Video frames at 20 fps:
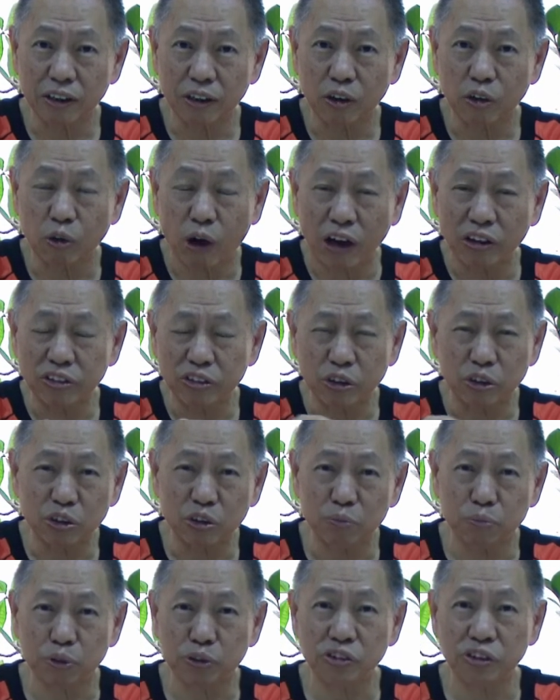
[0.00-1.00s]
黄色
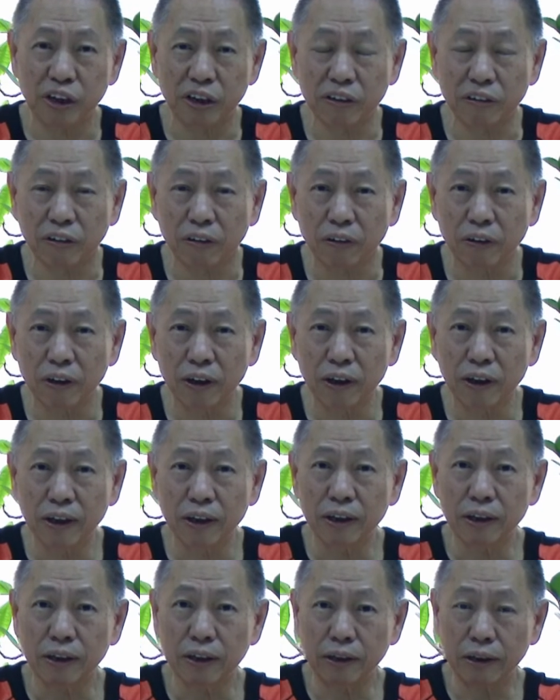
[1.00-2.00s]
都不见咯，
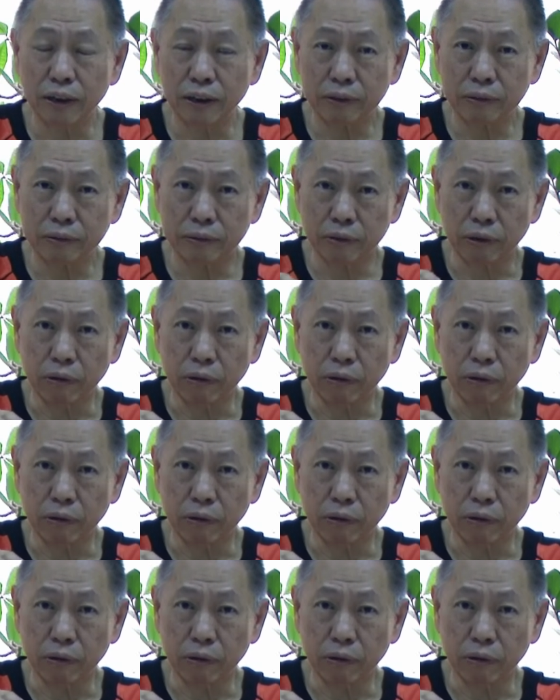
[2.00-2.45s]
迄